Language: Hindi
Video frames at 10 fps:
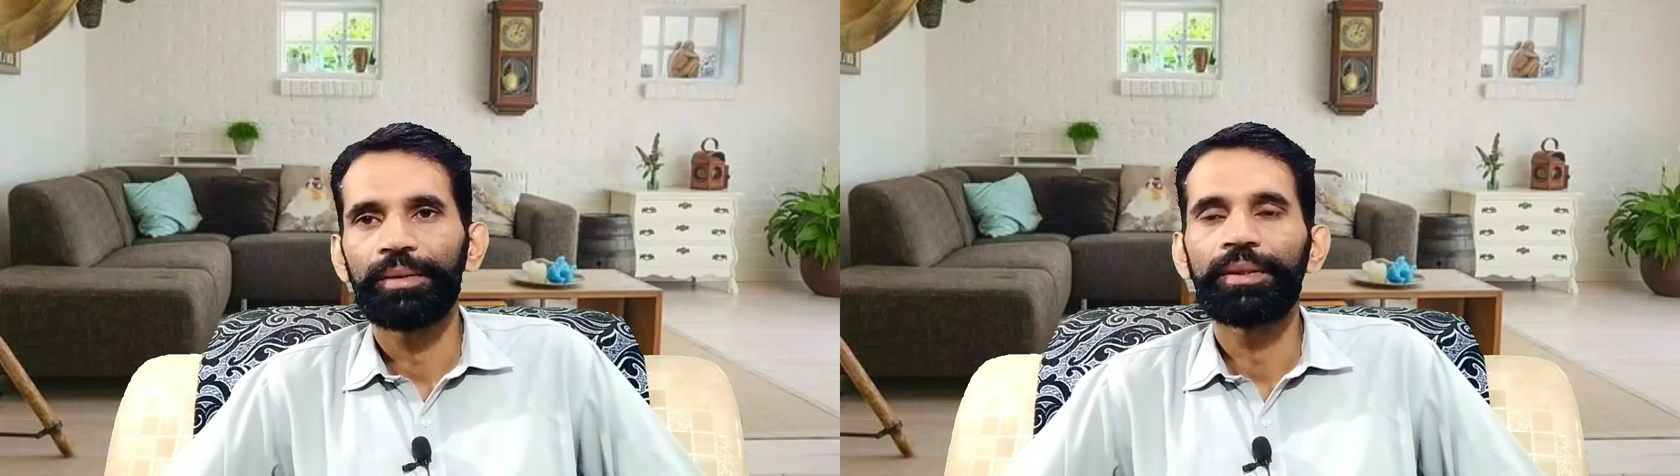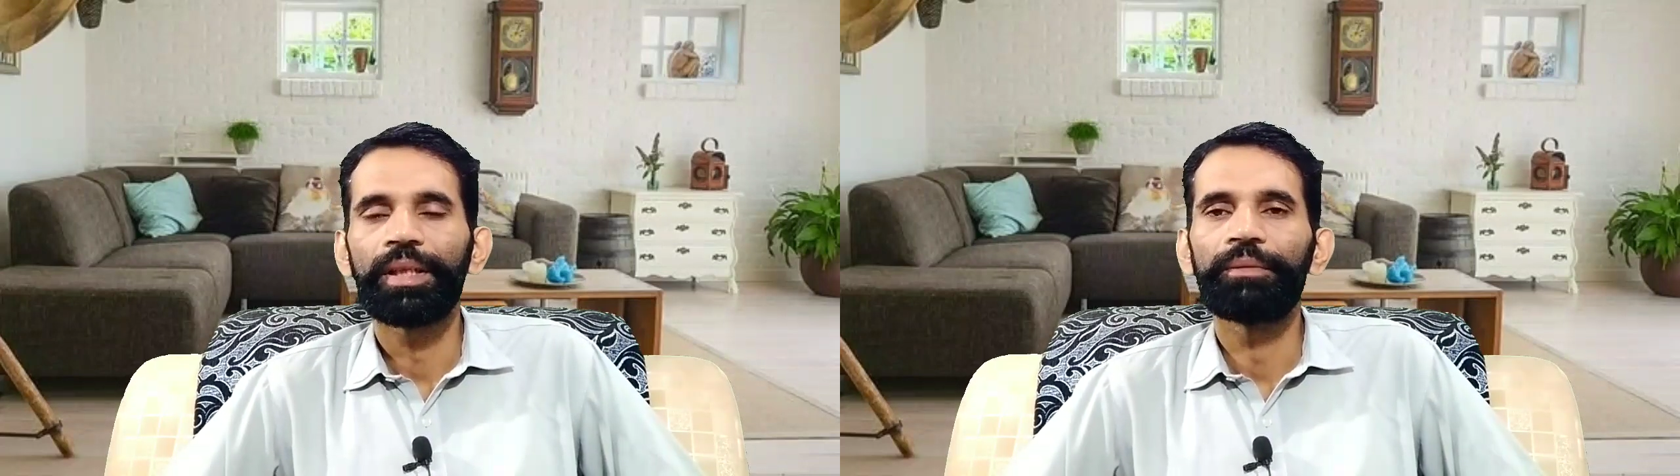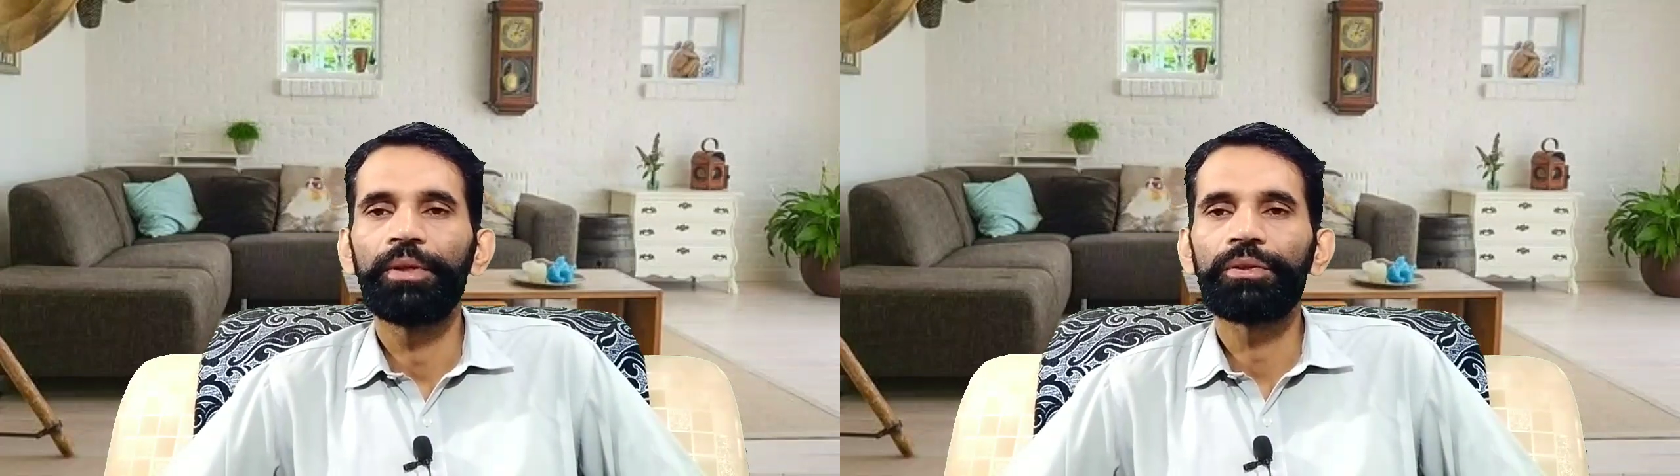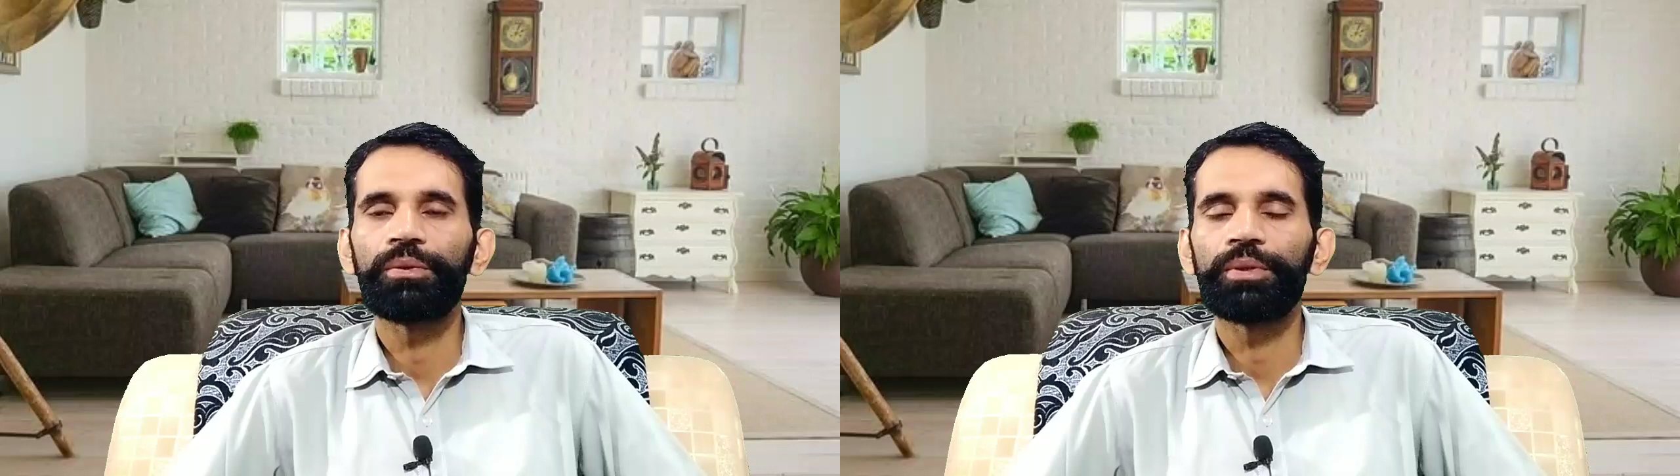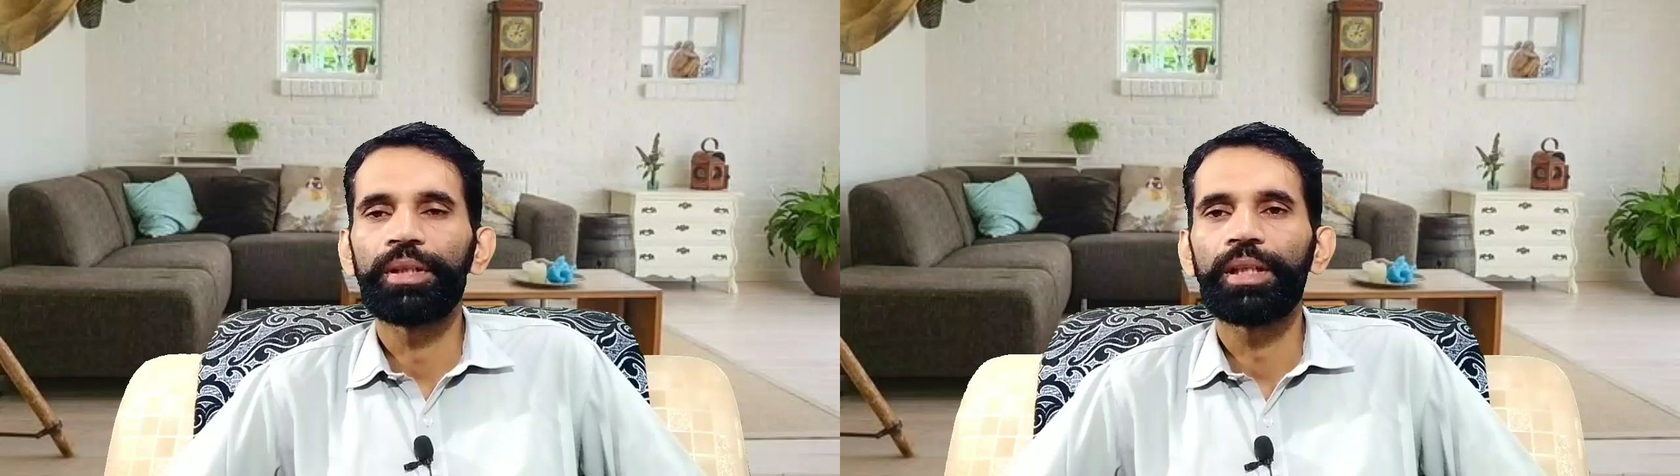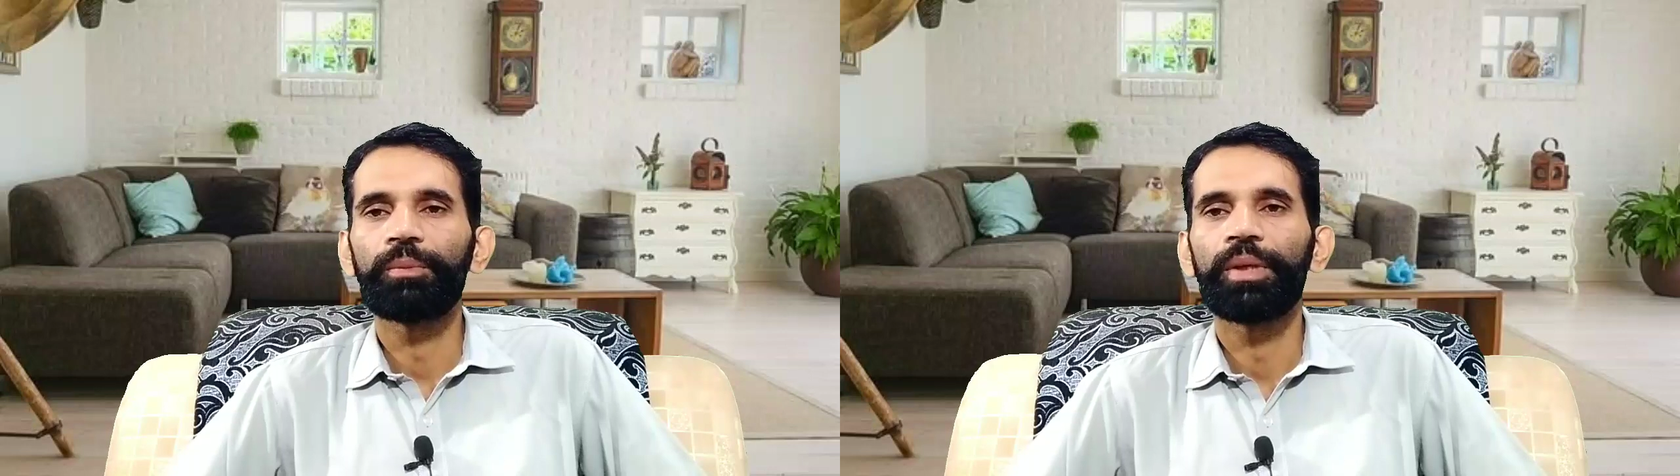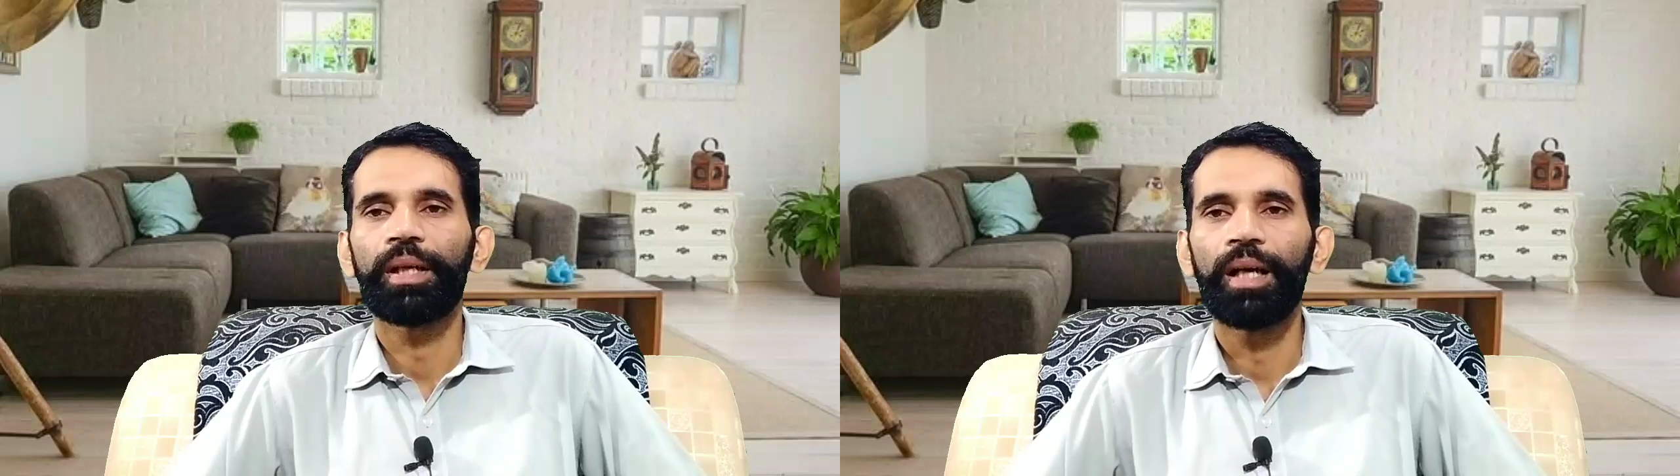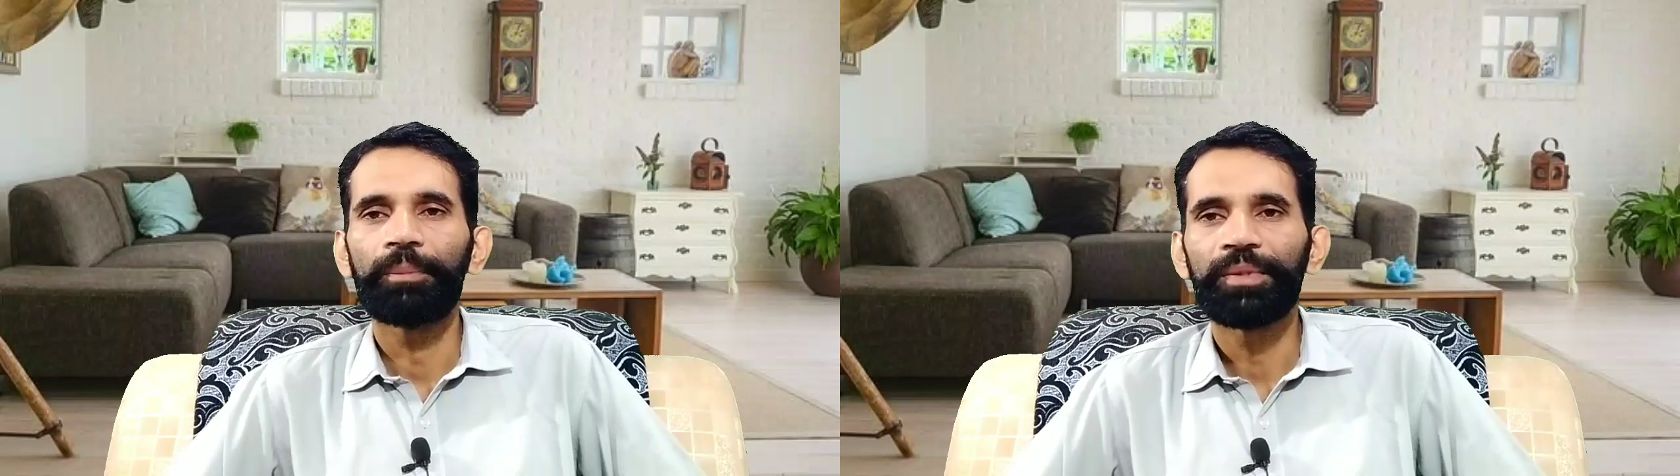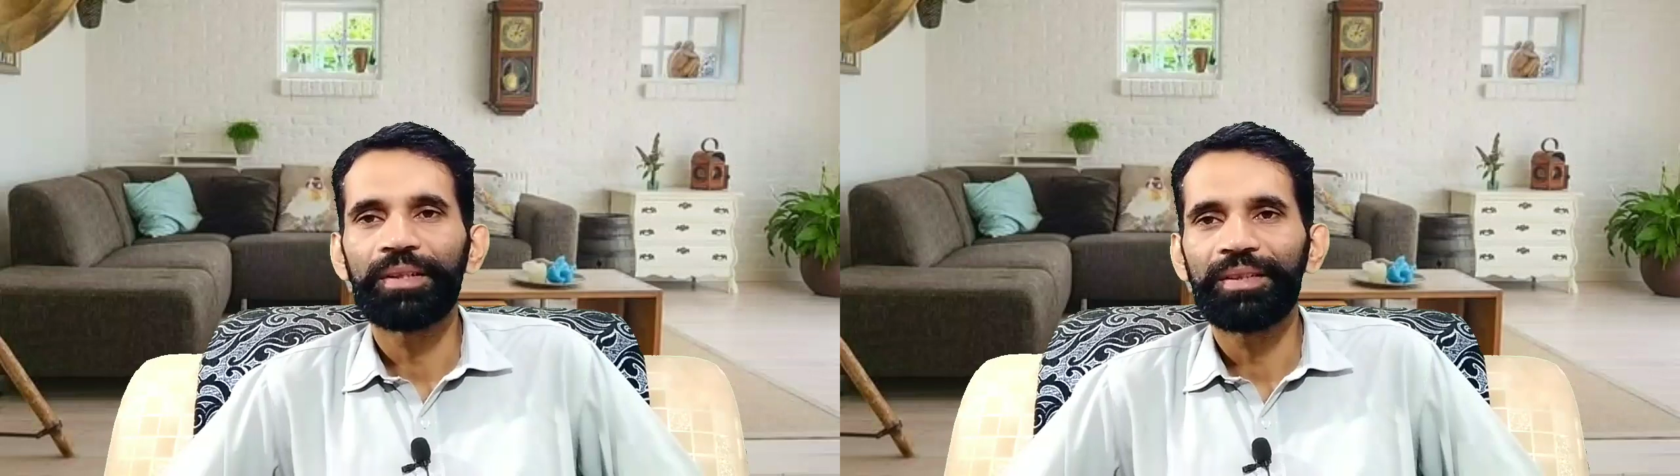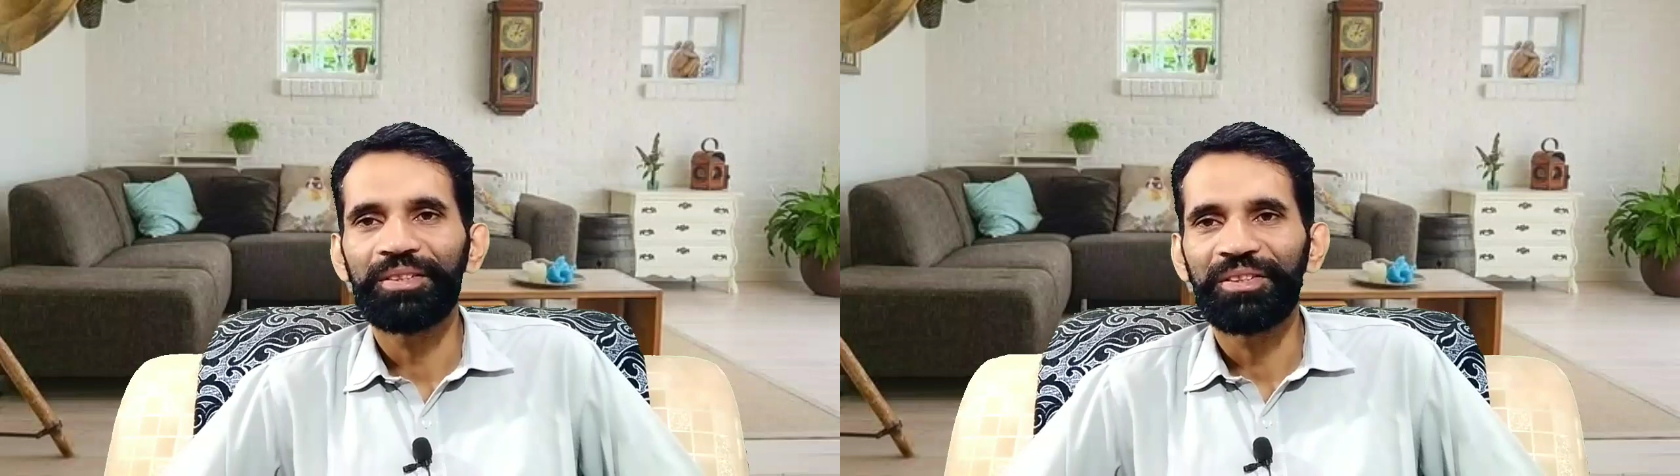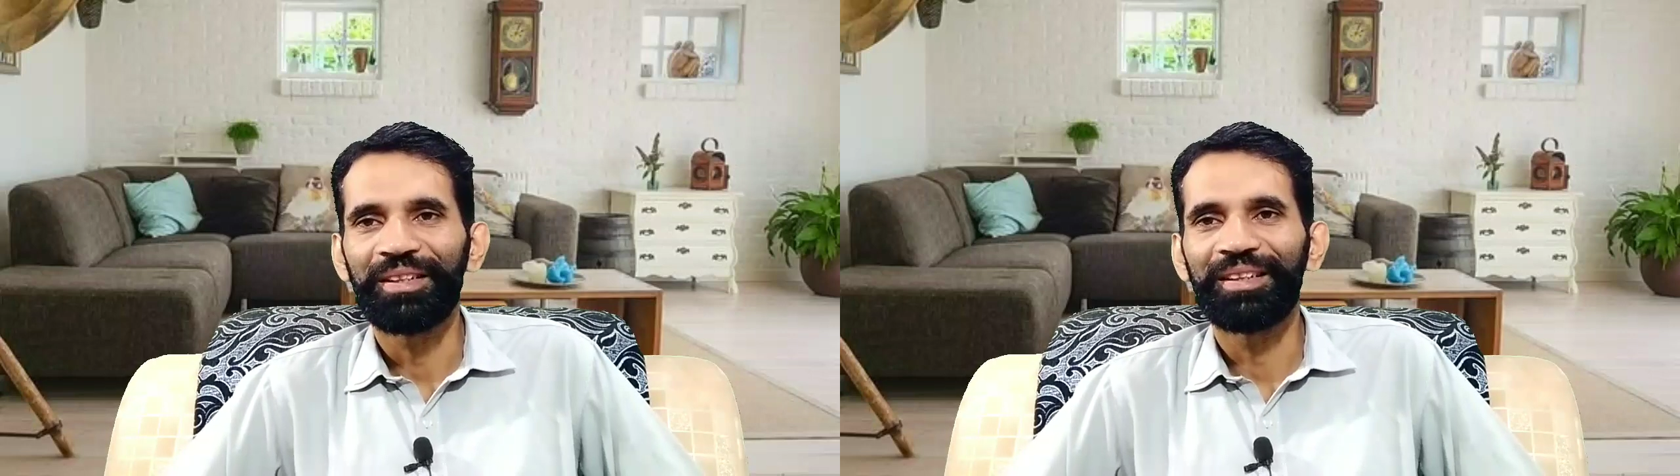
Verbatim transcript: इनकी वीडियोस गुजरी हैं तो मैंने कहा आपके साथ शेयर